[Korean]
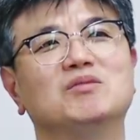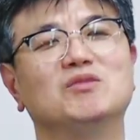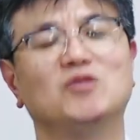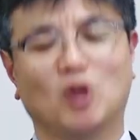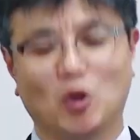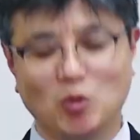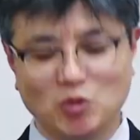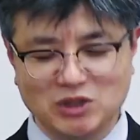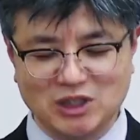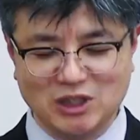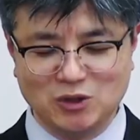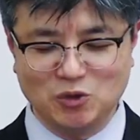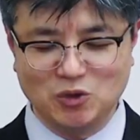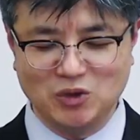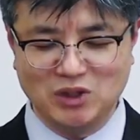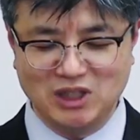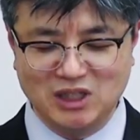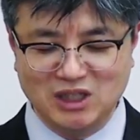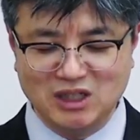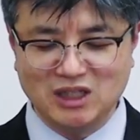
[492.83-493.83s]

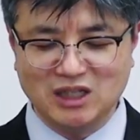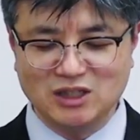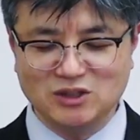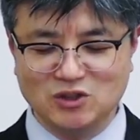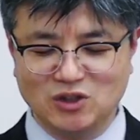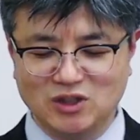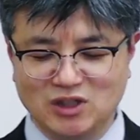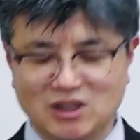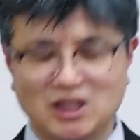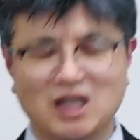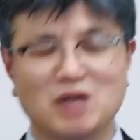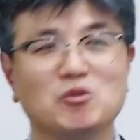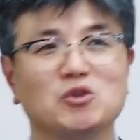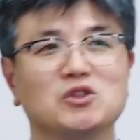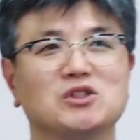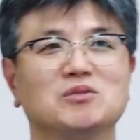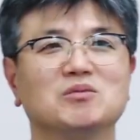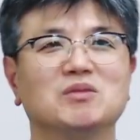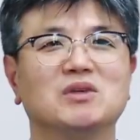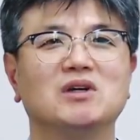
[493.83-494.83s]
너무나도 인간적인 내
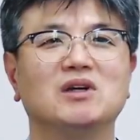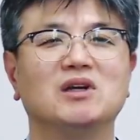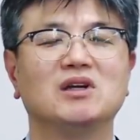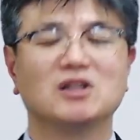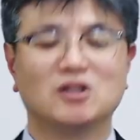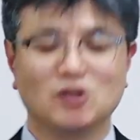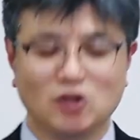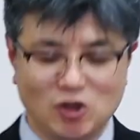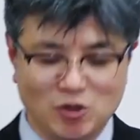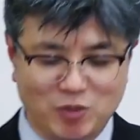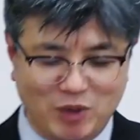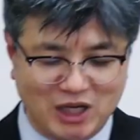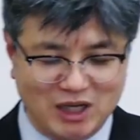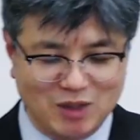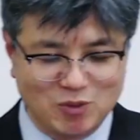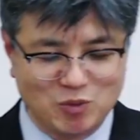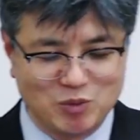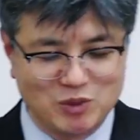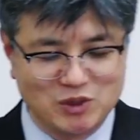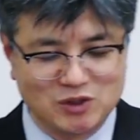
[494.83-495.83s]
모습. 그걸
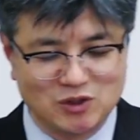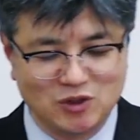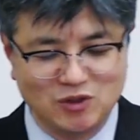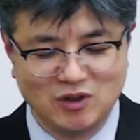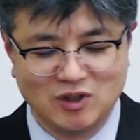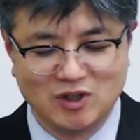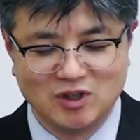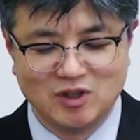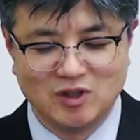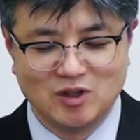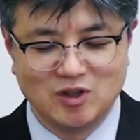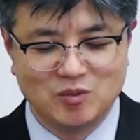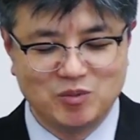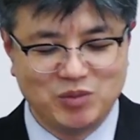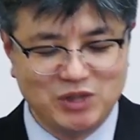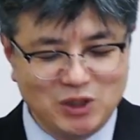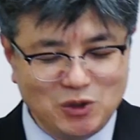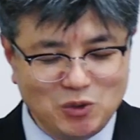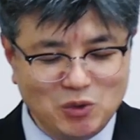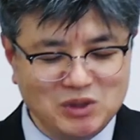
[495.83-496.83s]
바라보면서
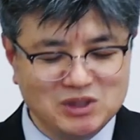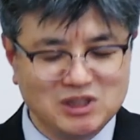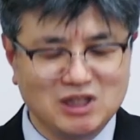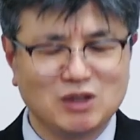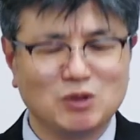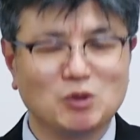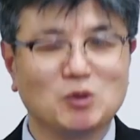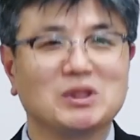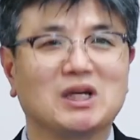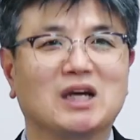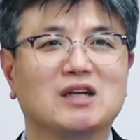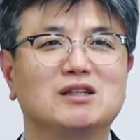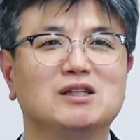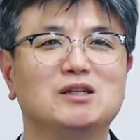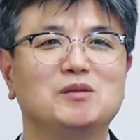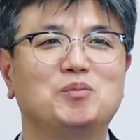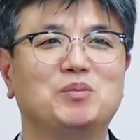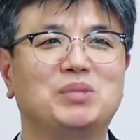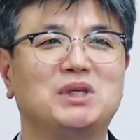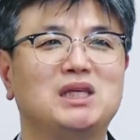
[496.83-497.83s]
필요 이상으로
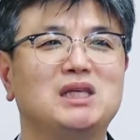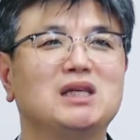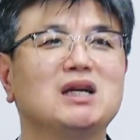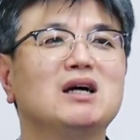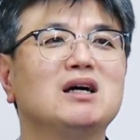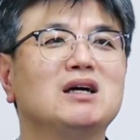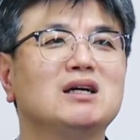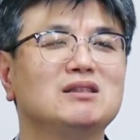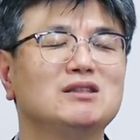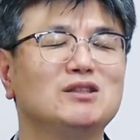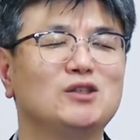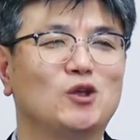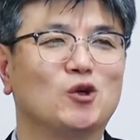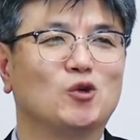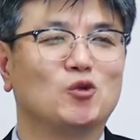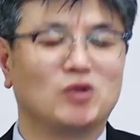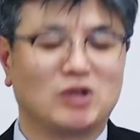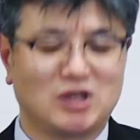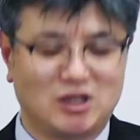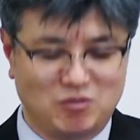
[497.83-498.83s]
나를 비하하는
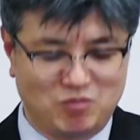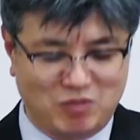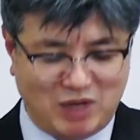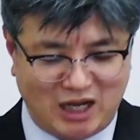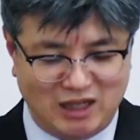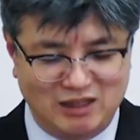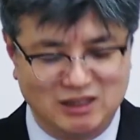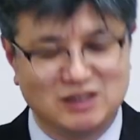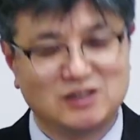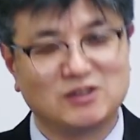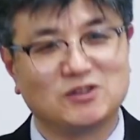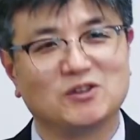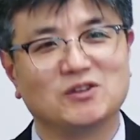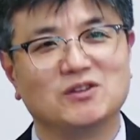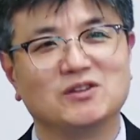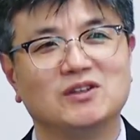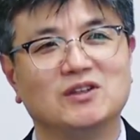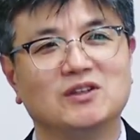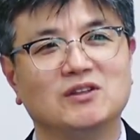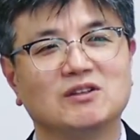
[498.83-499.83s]
경우가 많이 있어요.
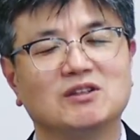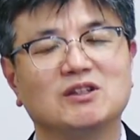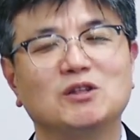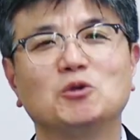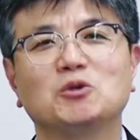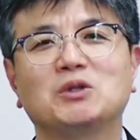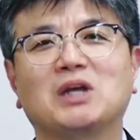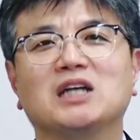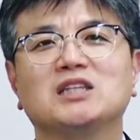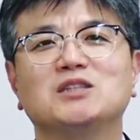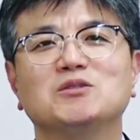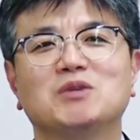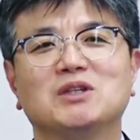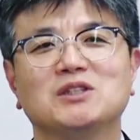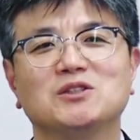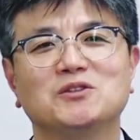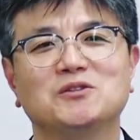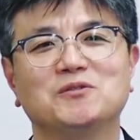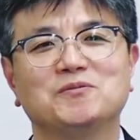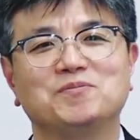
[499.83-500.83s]
그리고
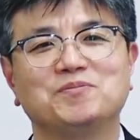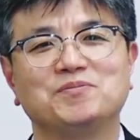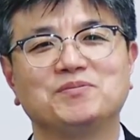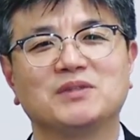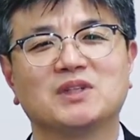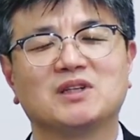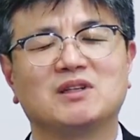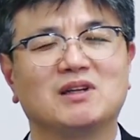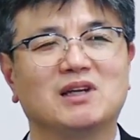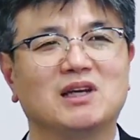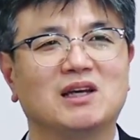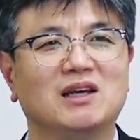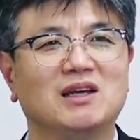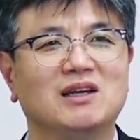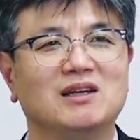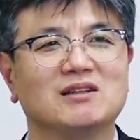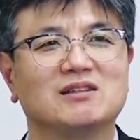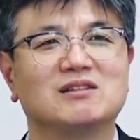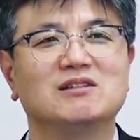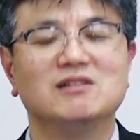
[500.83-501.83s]
다짐하죠. 그래,
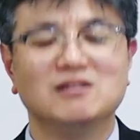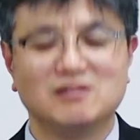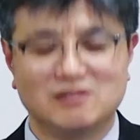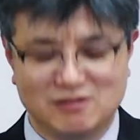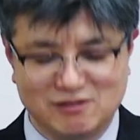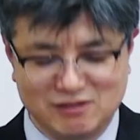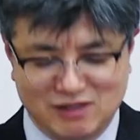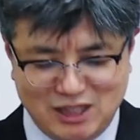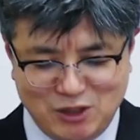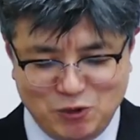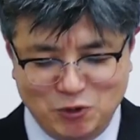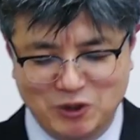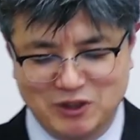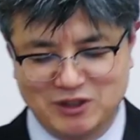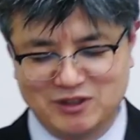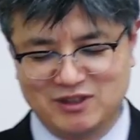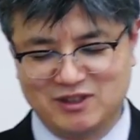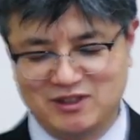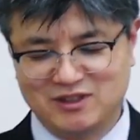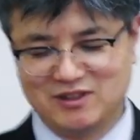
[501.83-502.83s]
그릇을 키워야
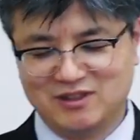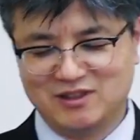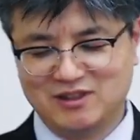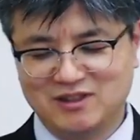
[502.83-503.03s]
돼.